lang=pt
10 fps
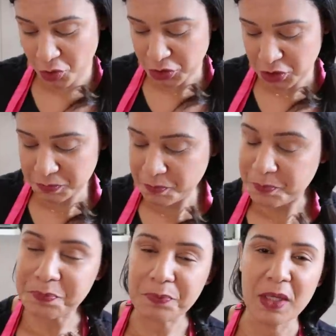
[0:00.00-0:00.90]
hoje.
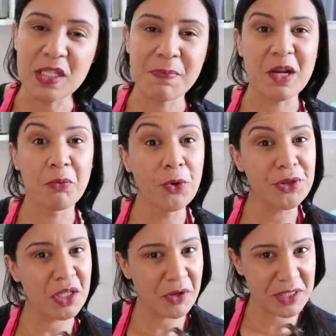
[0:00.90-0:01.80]
Espero
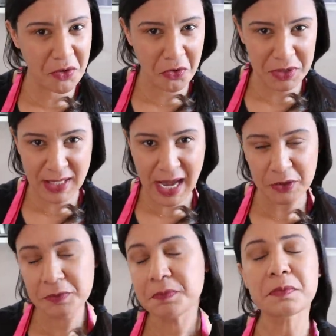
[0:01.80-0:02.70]
muito que vocês tenham
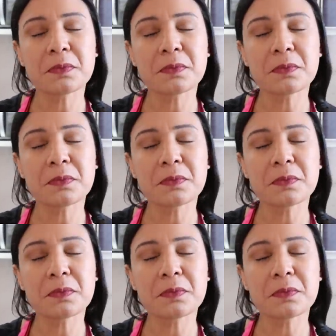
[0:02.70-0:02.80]
gostado.